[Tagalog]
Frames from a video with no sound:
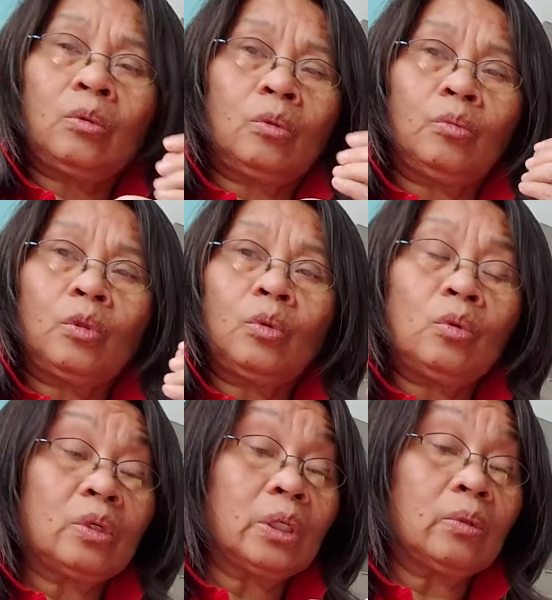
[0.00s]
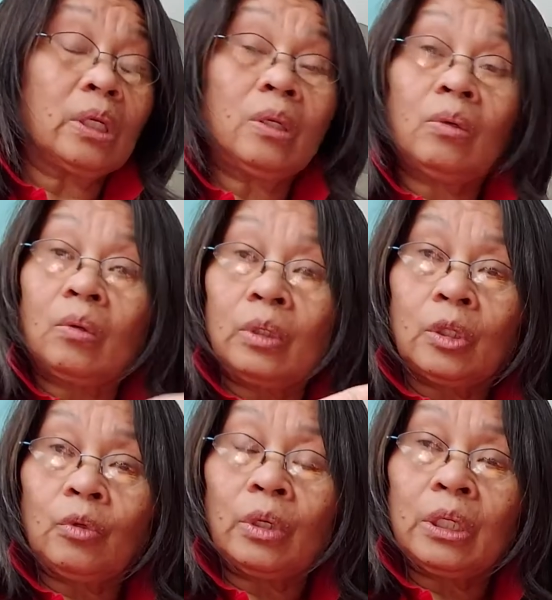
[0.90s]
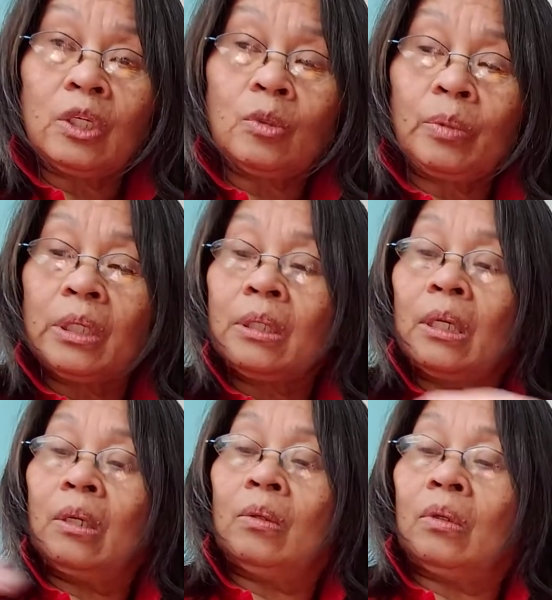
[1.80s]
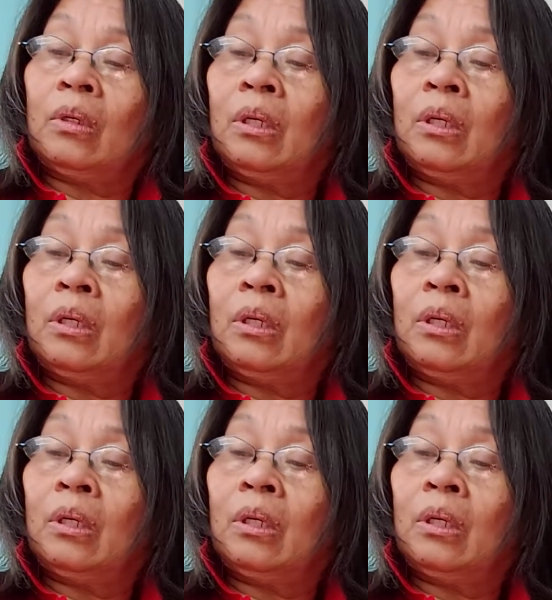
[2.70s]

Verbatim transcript: tumutulo na yung ilong ko, ito ay spray sa ilong.